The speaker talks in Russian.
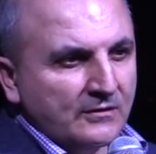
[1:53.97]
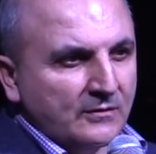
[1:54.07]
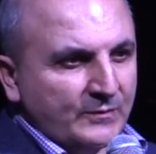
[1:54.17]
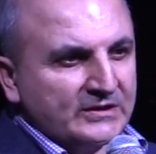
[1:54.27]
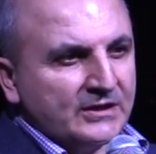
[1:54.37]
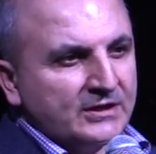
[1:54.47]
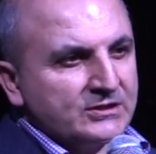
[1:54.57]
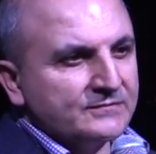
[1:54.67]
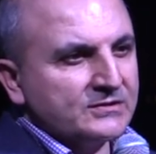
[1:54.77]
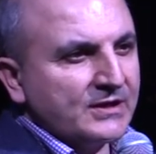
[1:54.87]

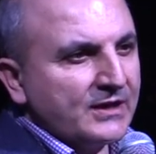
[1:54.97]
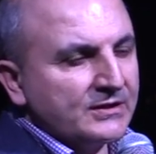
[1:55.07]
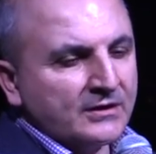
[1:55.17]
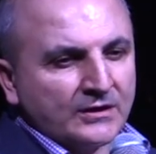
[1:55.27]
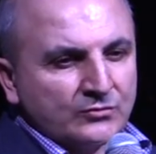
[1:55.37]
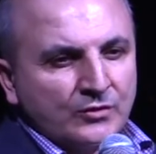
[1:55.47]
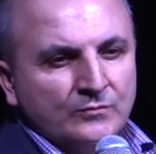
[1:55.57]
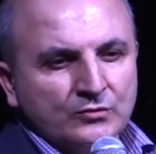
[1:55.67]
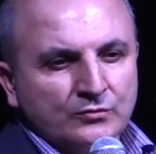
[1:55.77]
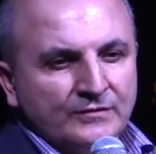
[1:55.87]
подходящего трейдера, который
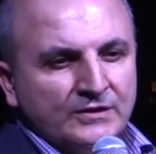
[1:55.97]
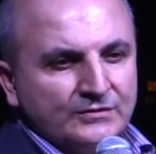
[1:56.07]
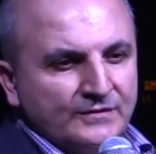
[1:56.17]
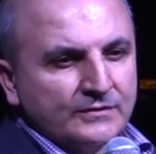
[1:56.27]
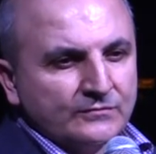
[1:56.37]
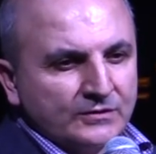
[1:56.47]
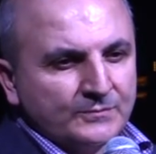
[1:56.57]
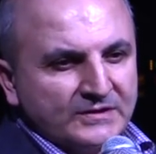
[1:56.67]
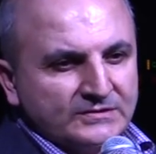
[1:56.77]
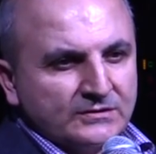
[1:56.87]
будет увеличивать его
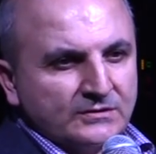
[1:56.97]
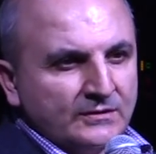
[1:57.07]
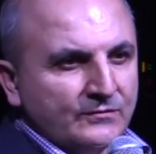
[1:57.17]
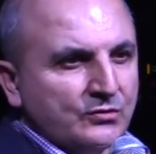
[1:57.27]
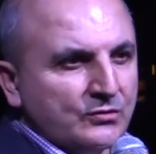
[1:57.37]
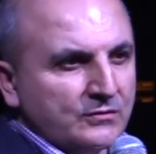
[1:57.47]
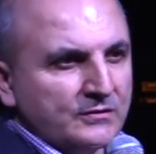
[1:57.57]
депозит, его